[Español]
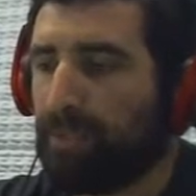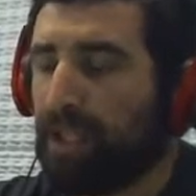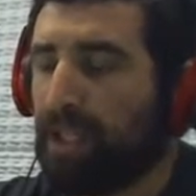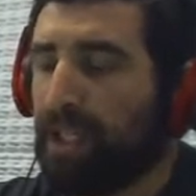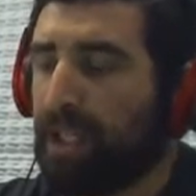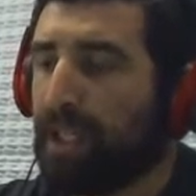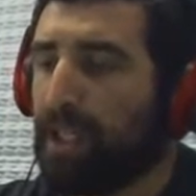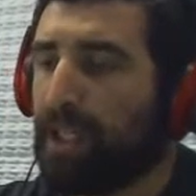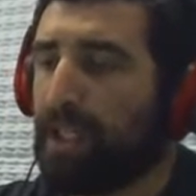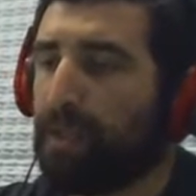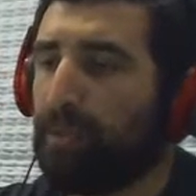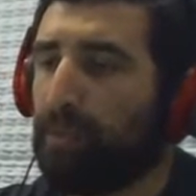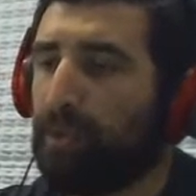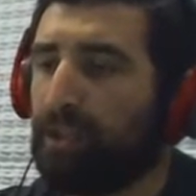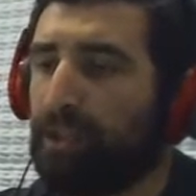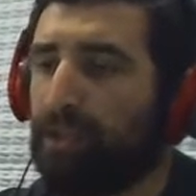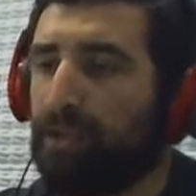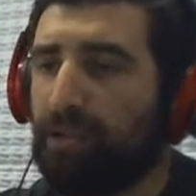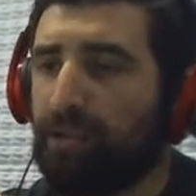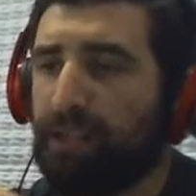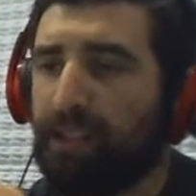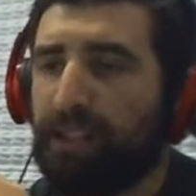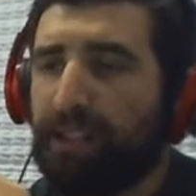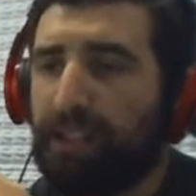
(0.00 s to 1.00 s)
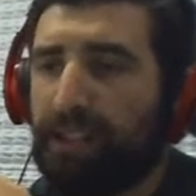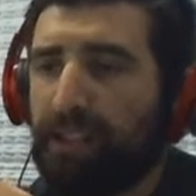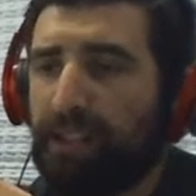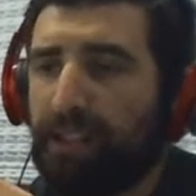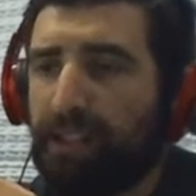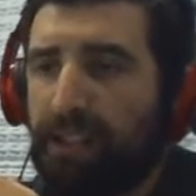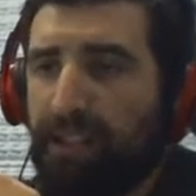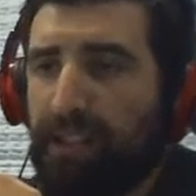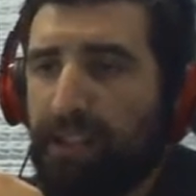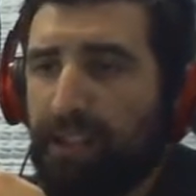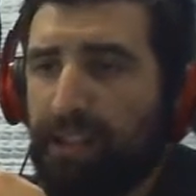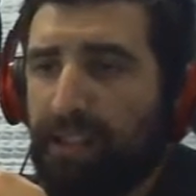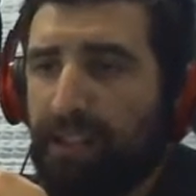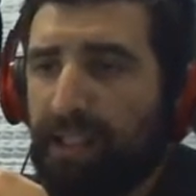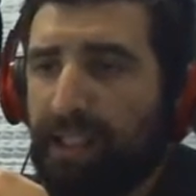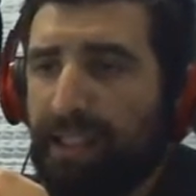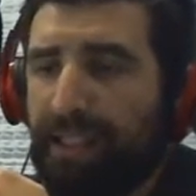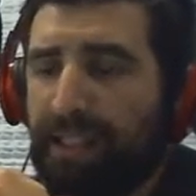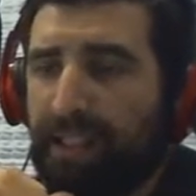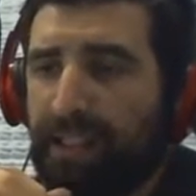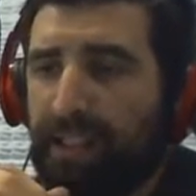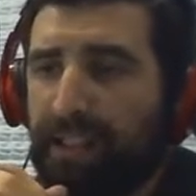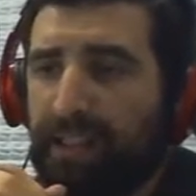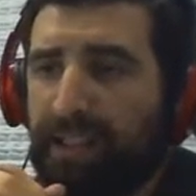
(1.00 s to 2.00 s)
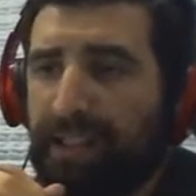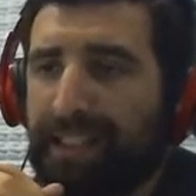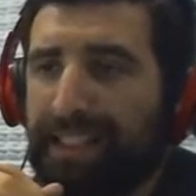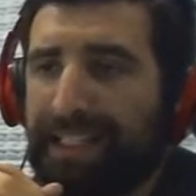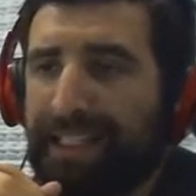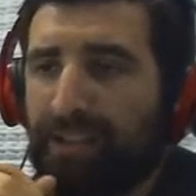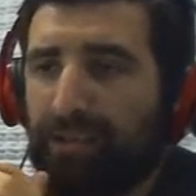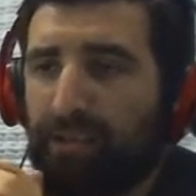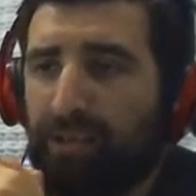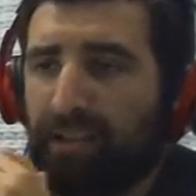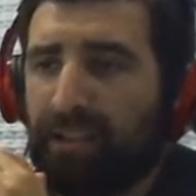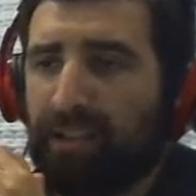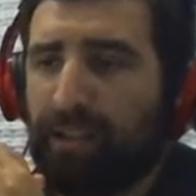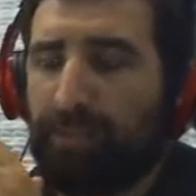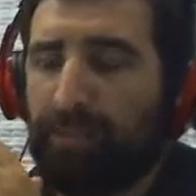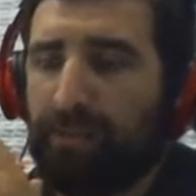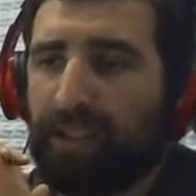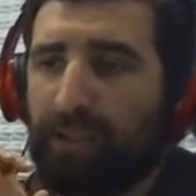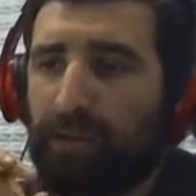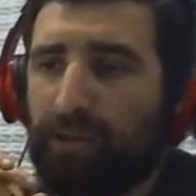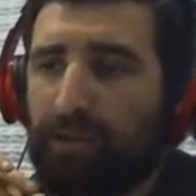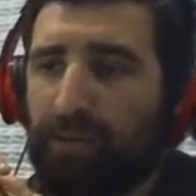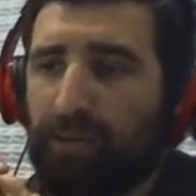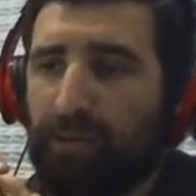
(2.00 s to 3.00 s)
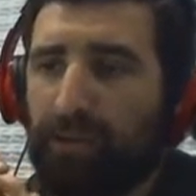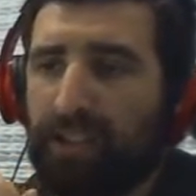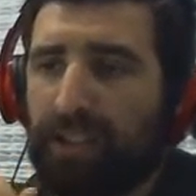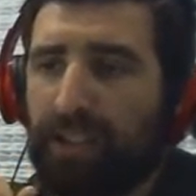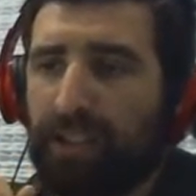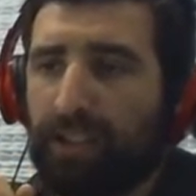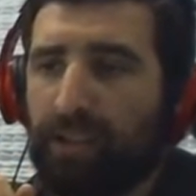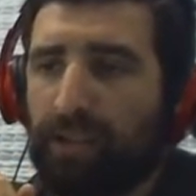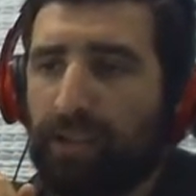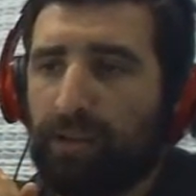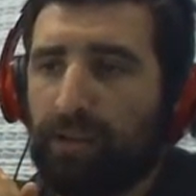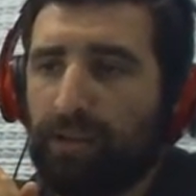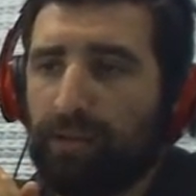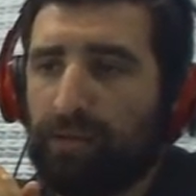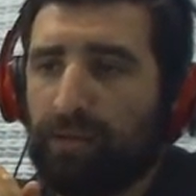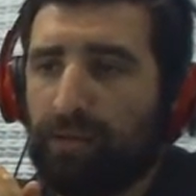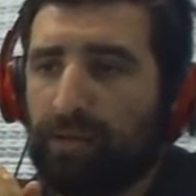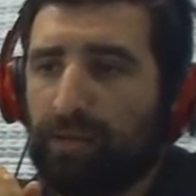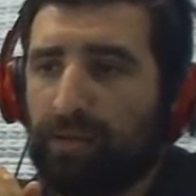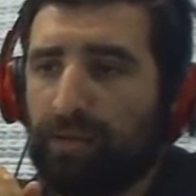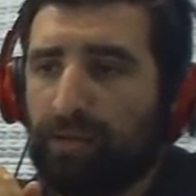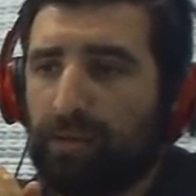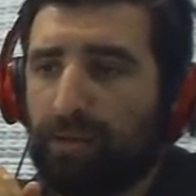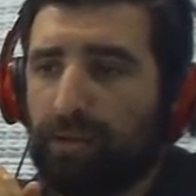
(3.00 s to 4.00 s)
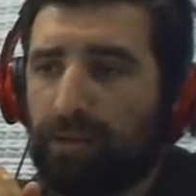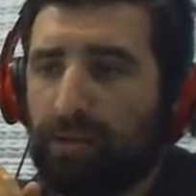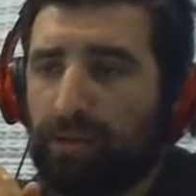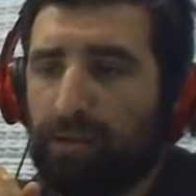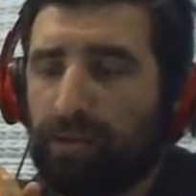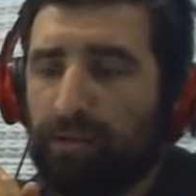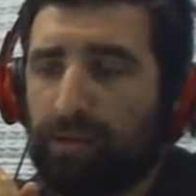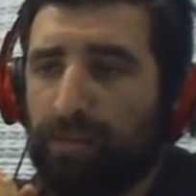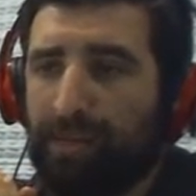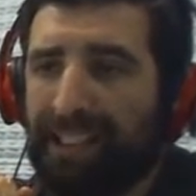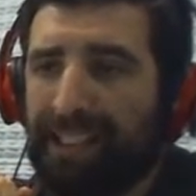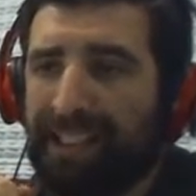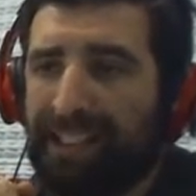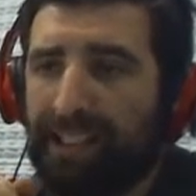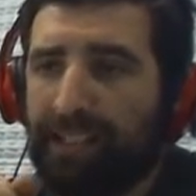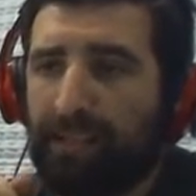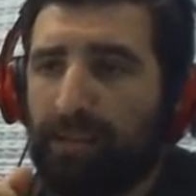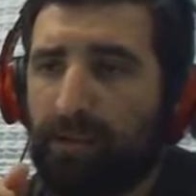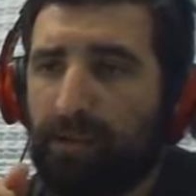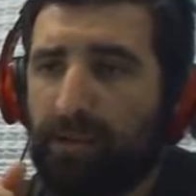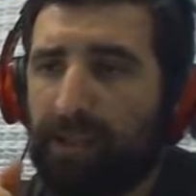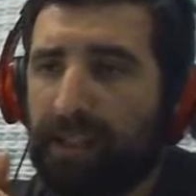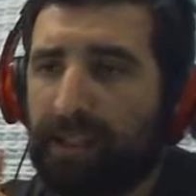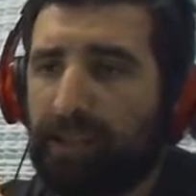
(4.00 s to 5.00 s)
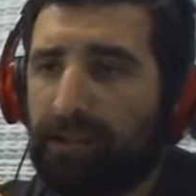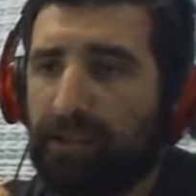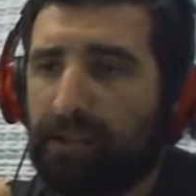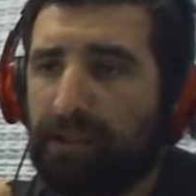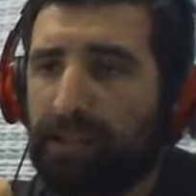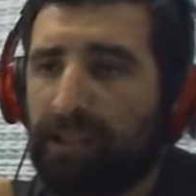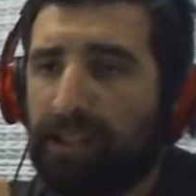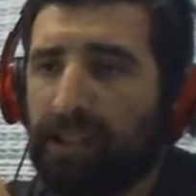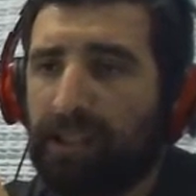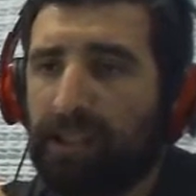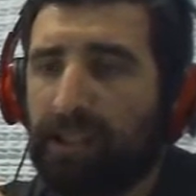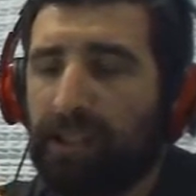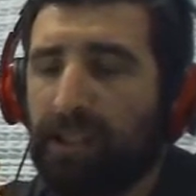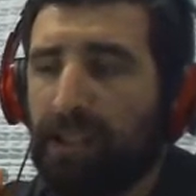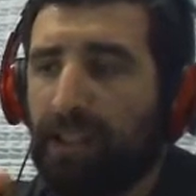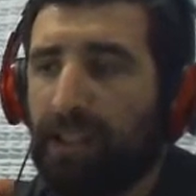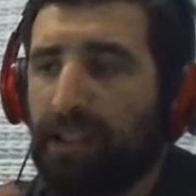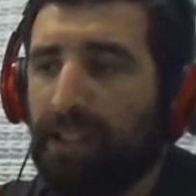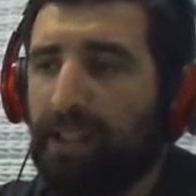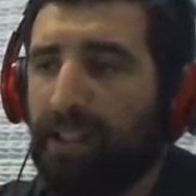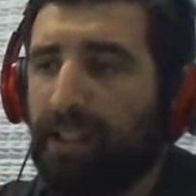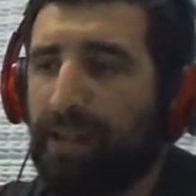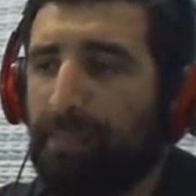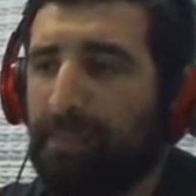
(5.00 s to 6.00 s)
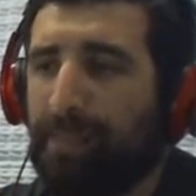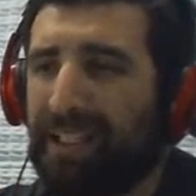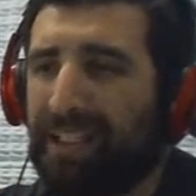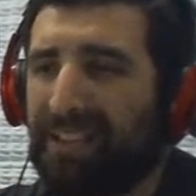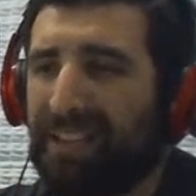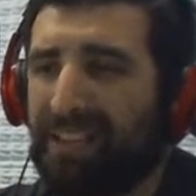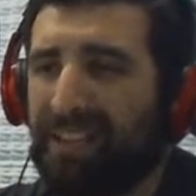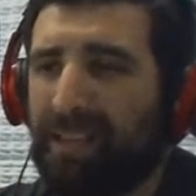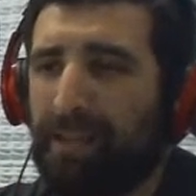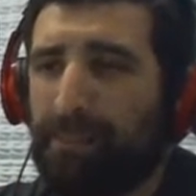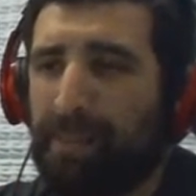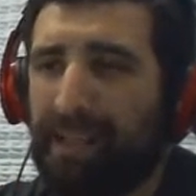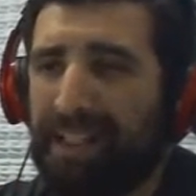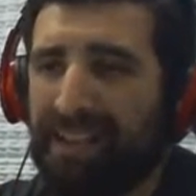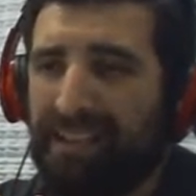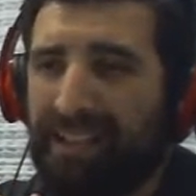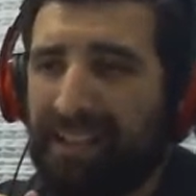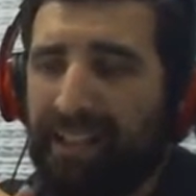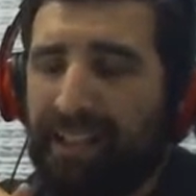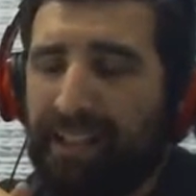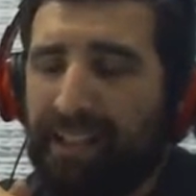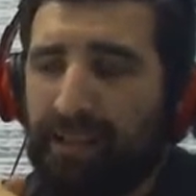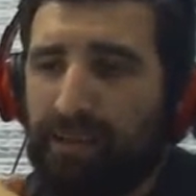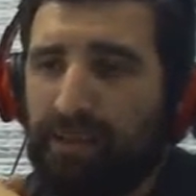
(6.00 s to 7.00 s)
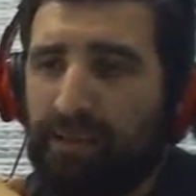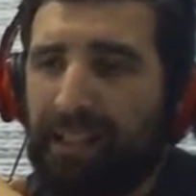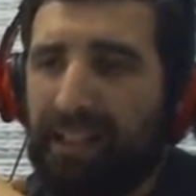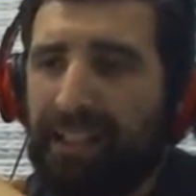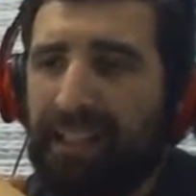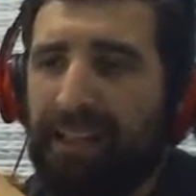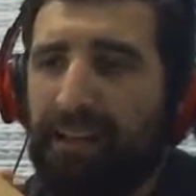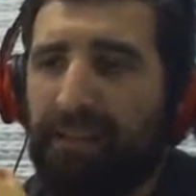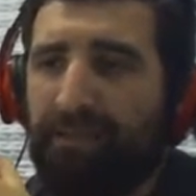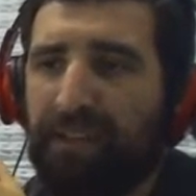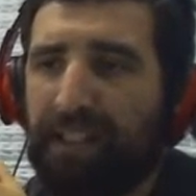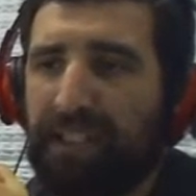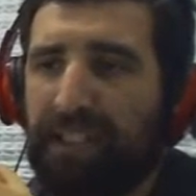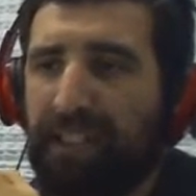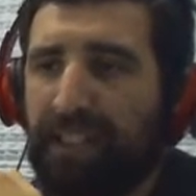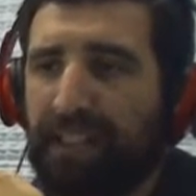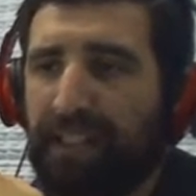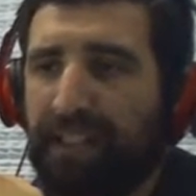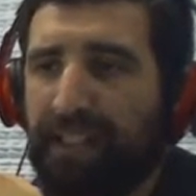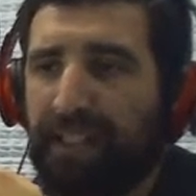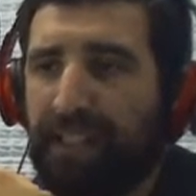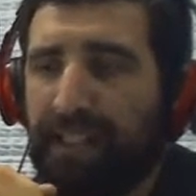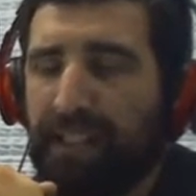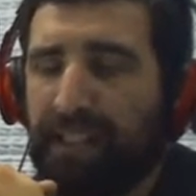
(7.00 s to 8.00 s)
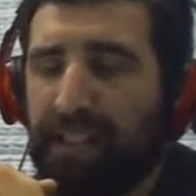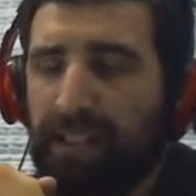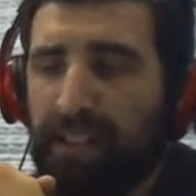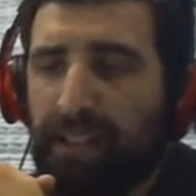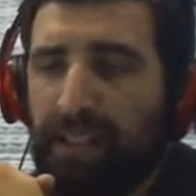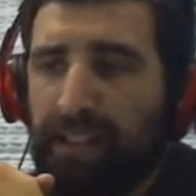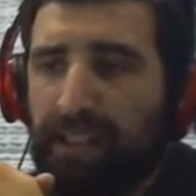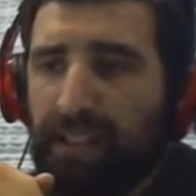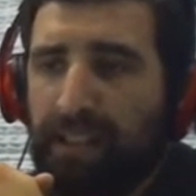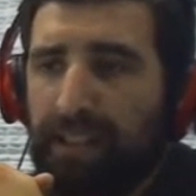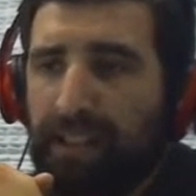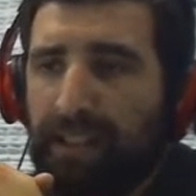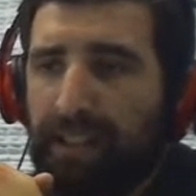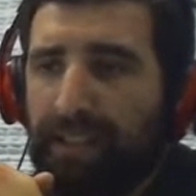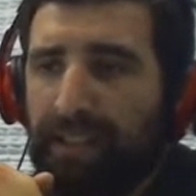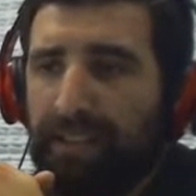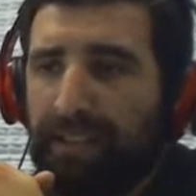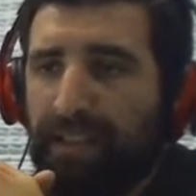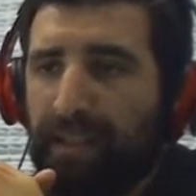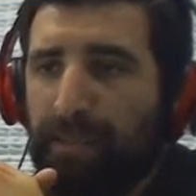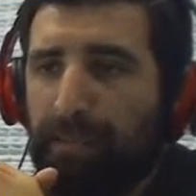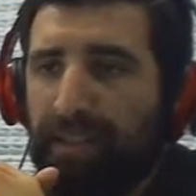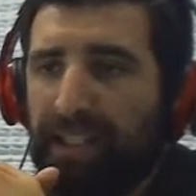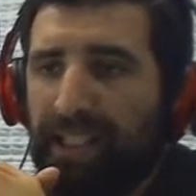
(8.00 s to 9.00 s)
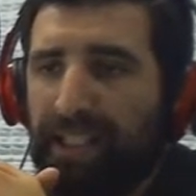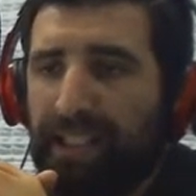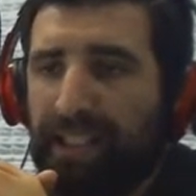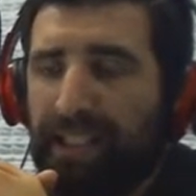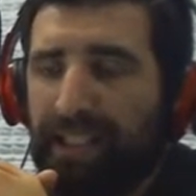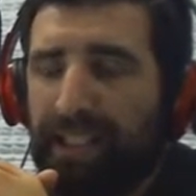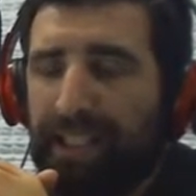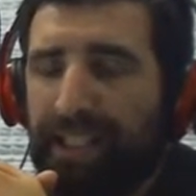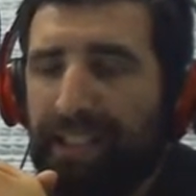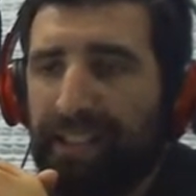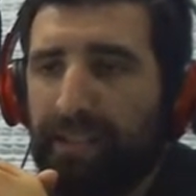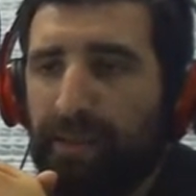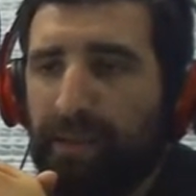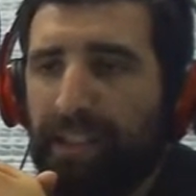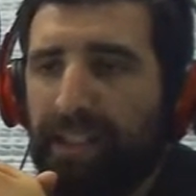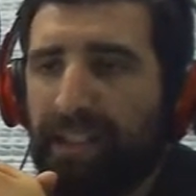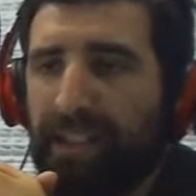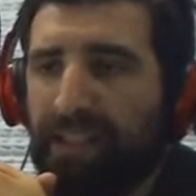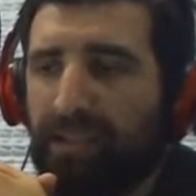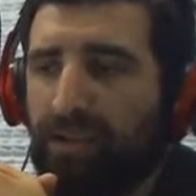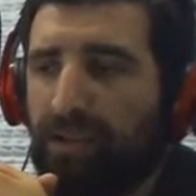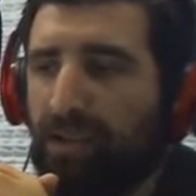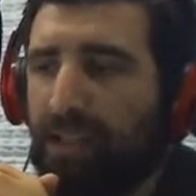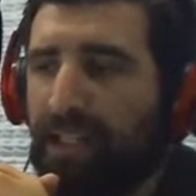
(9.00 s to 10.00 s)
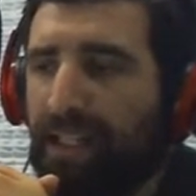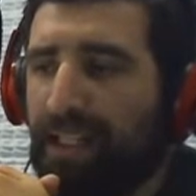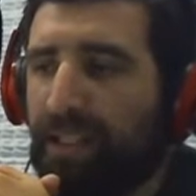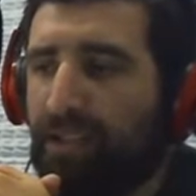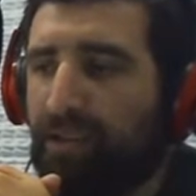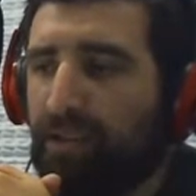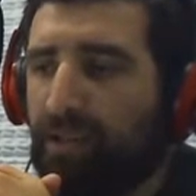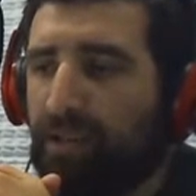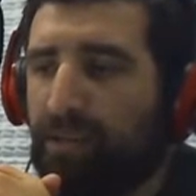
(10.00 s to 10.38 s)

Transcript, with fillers: Eh, bueno, y en el K2 también estuviste con, con Tomás Génova, con quien eh, participás en cada una de las fechas que hay eh, también a, nivel nacional, ¿no?